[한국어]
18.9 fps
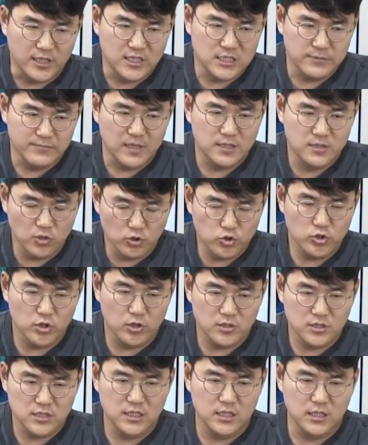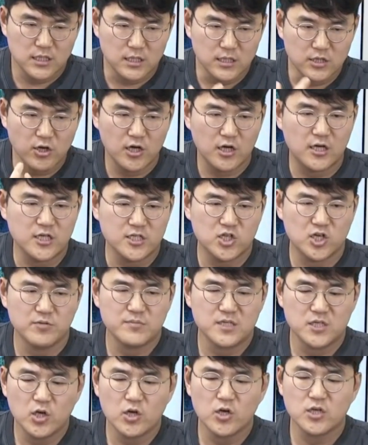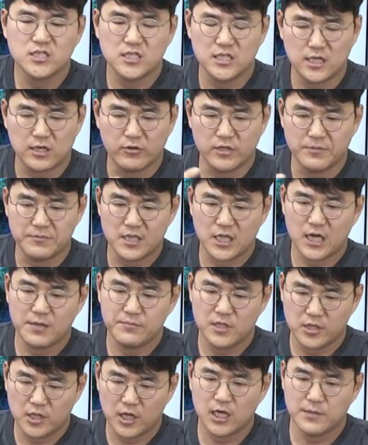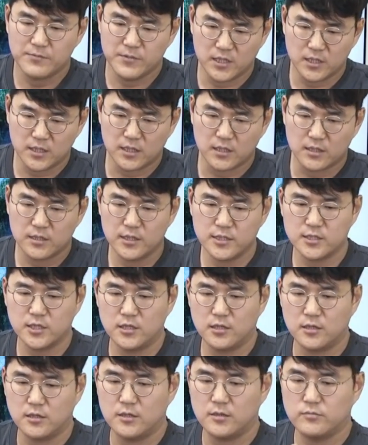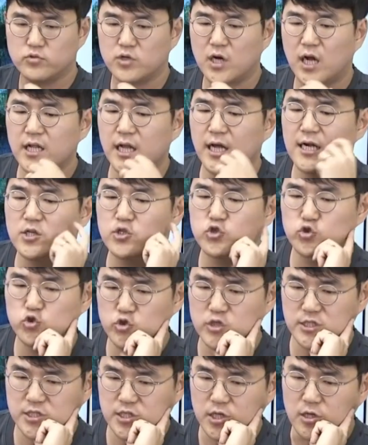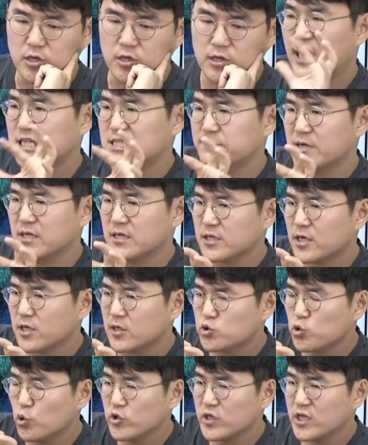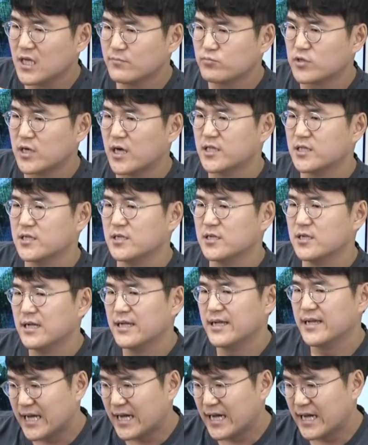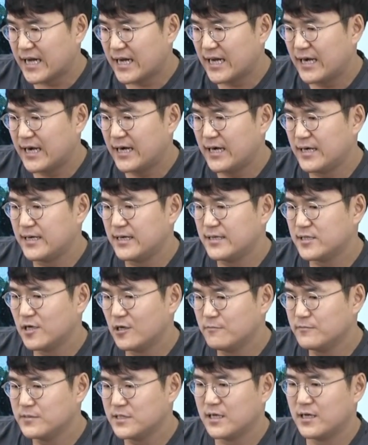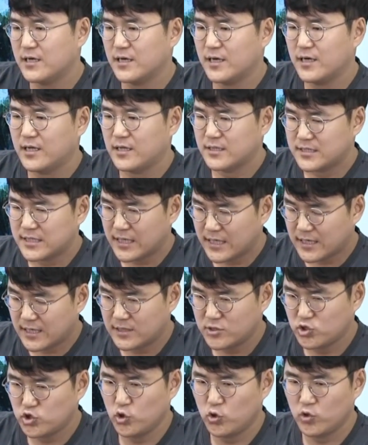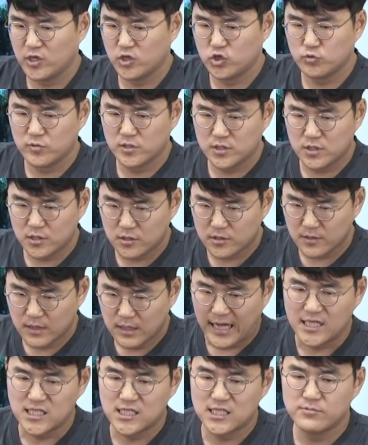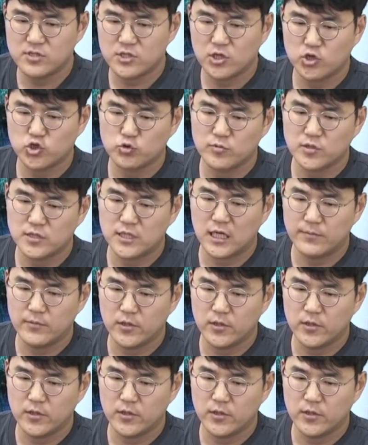왔지만 그것도 역시 인간관계처럼 느껴지니까 왜냐하면 사람 대 사람이니까 그래서 불안해할 수도 있어요. 하지만 그런 초기의 불안을 잘 섬세하게 잘 수용해주면서 안심시켜주면서